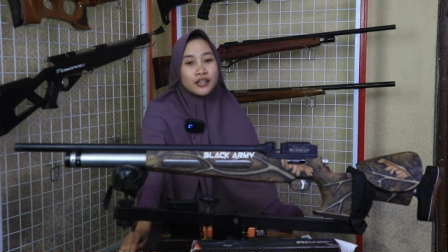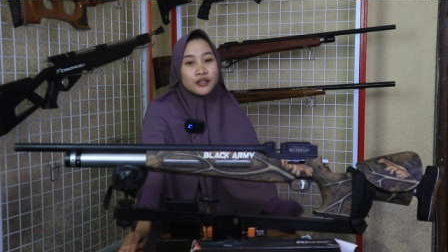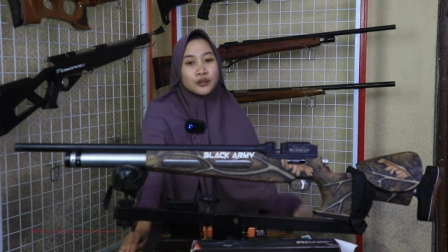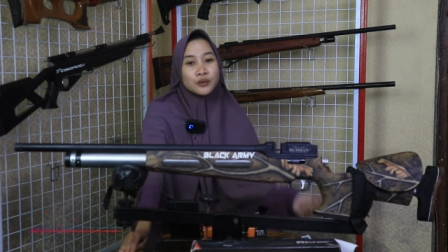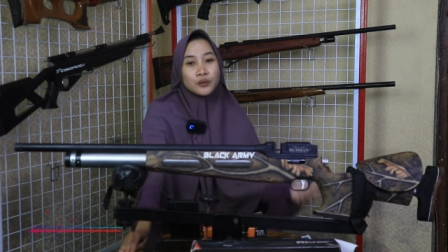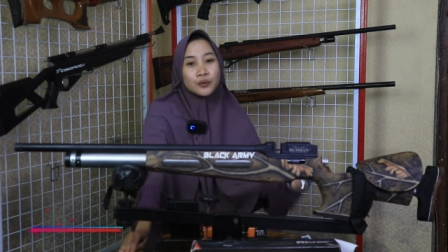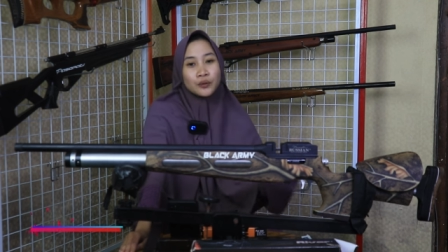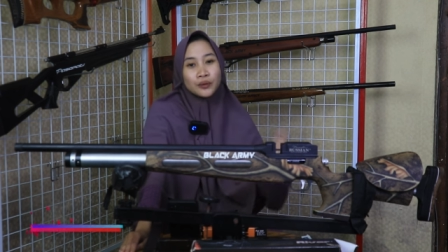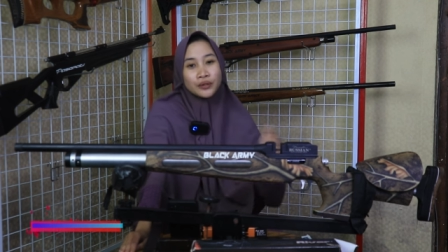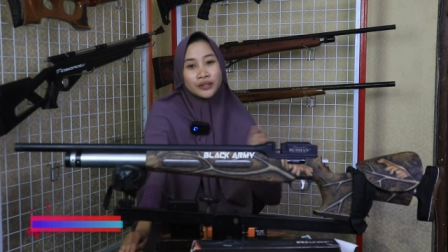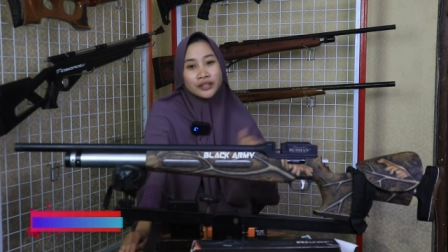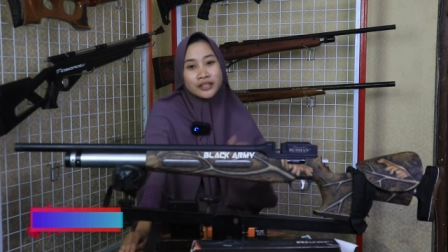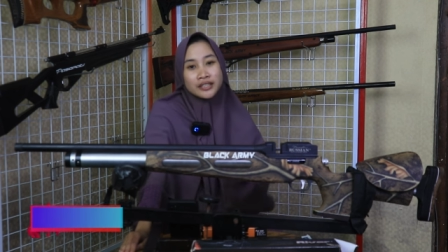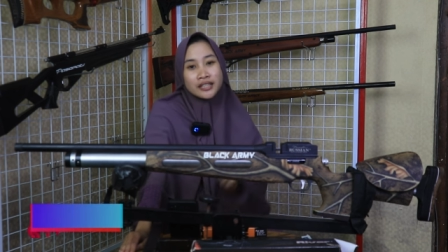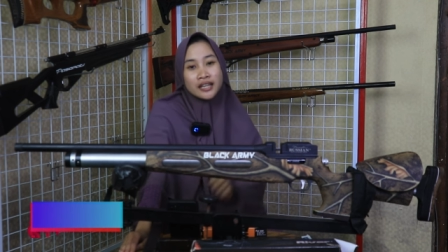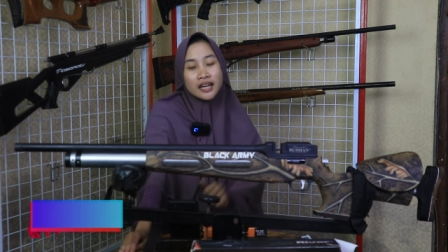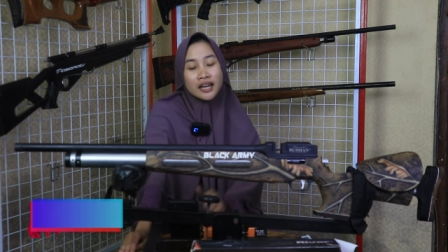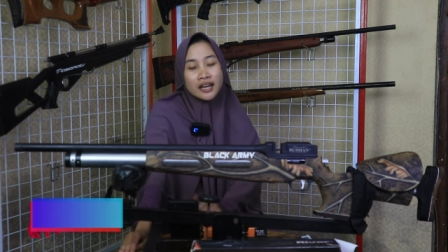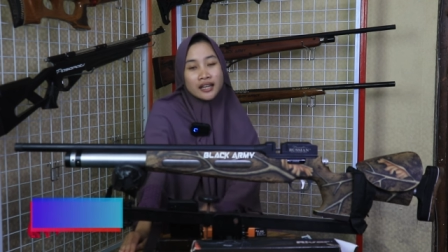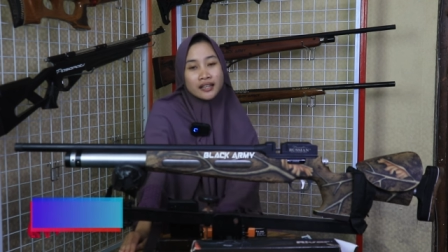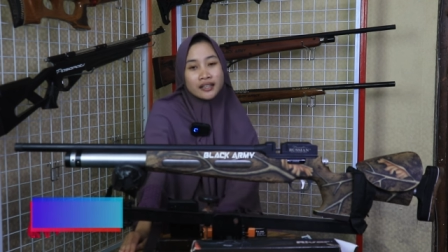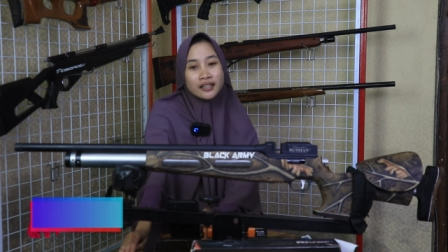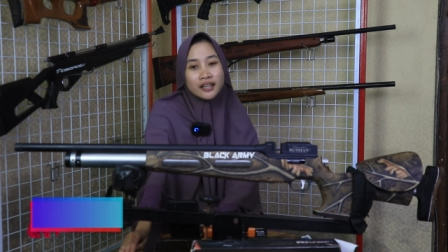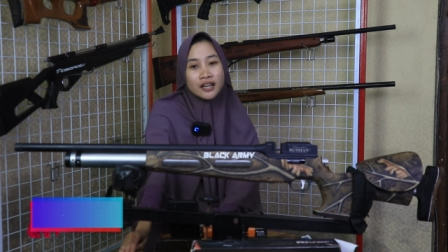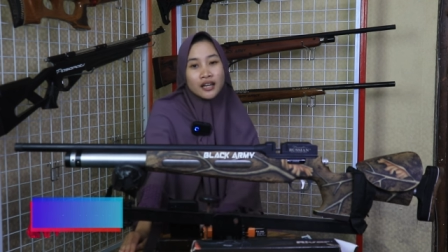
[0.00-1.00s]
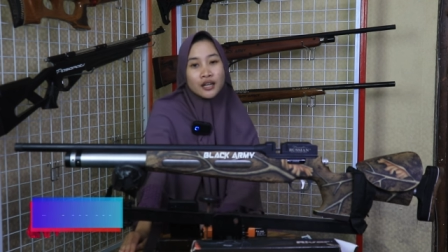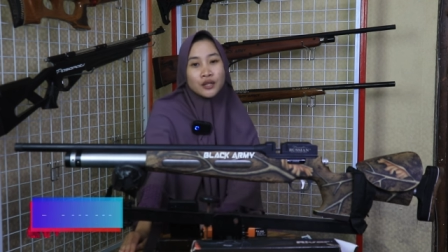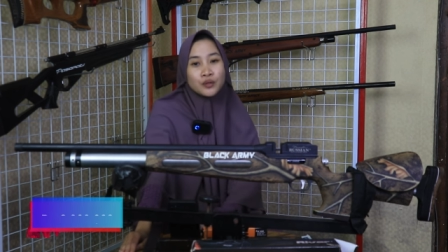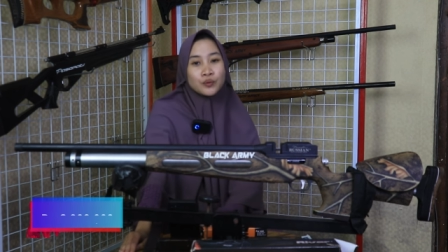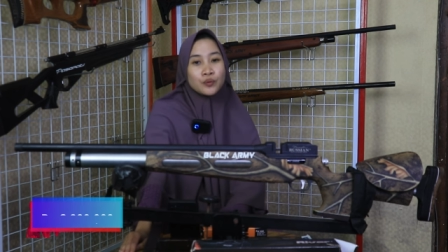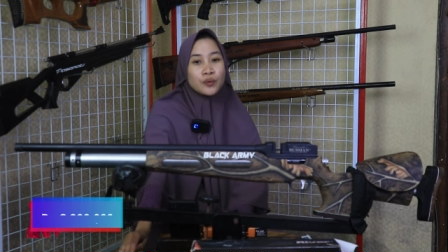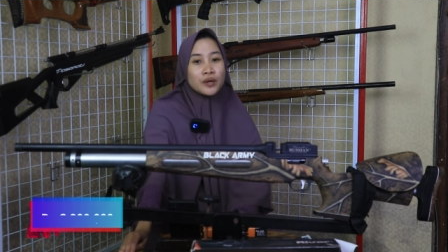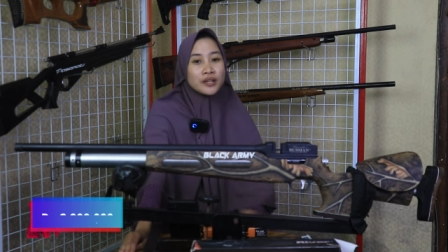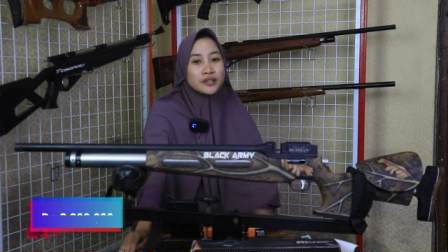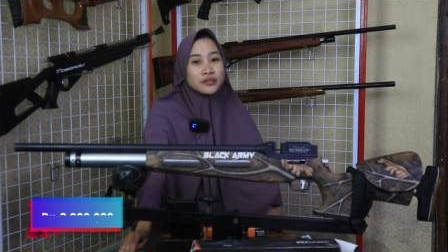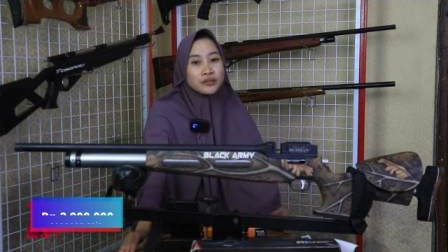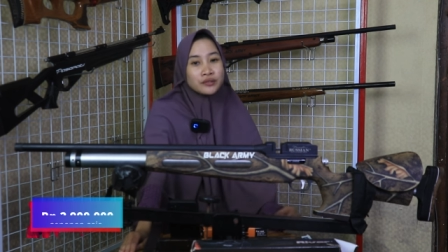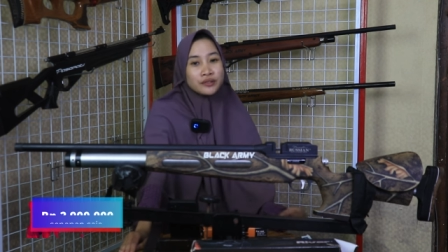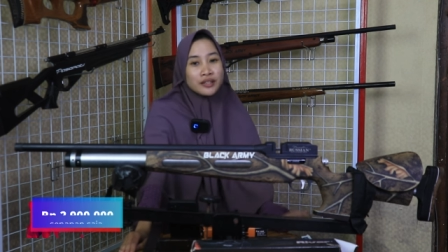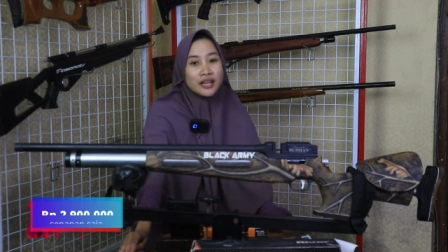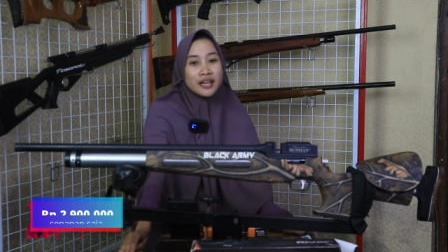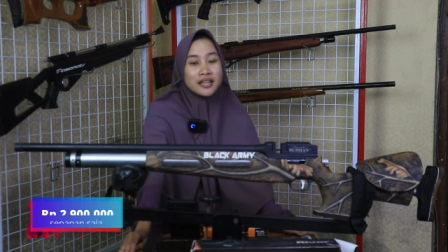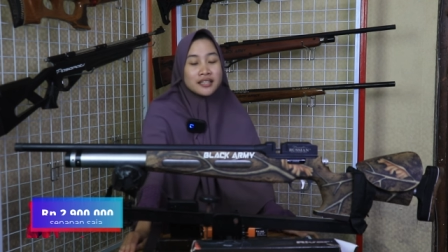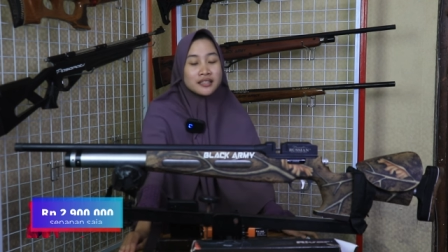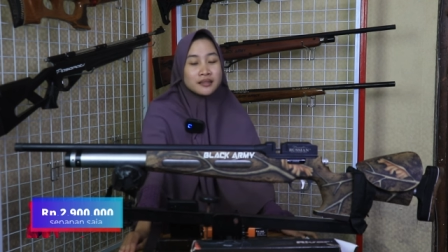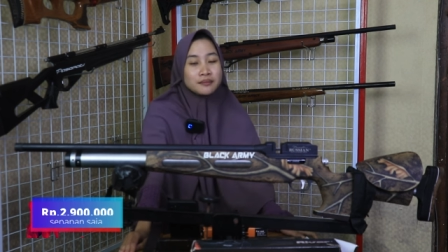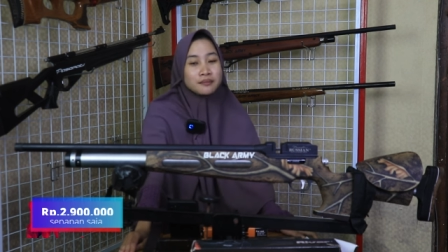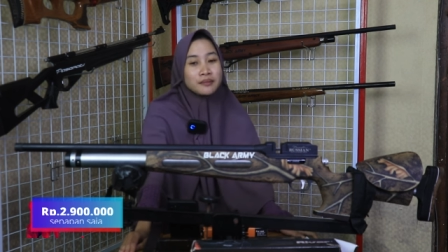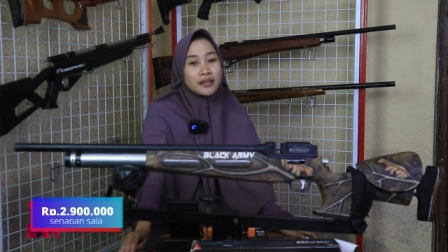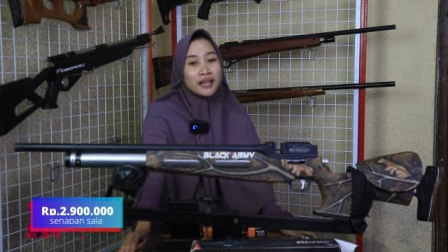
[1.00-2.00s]
itu di harga
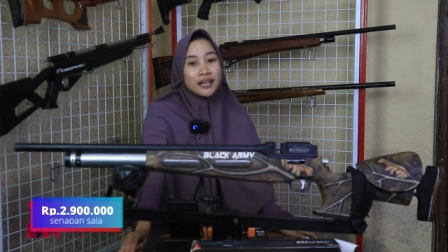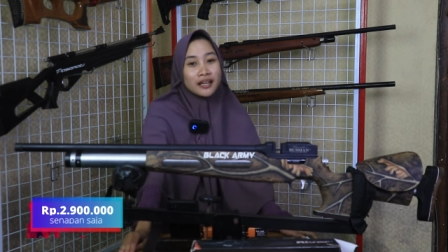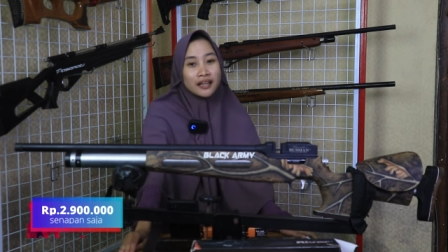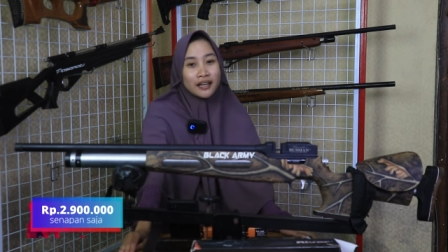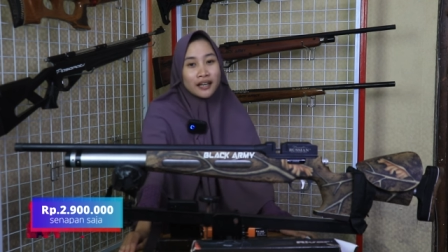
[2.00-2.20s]
2.900